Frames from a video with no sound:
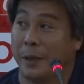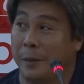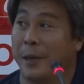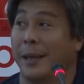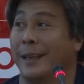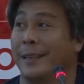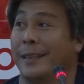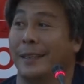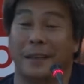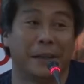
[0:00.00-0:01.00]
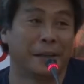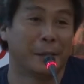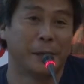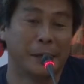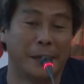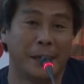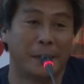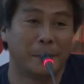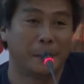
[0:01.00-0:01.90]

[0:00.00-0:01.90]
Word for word: มีเหมือนกันแต่บางทีเนี่ย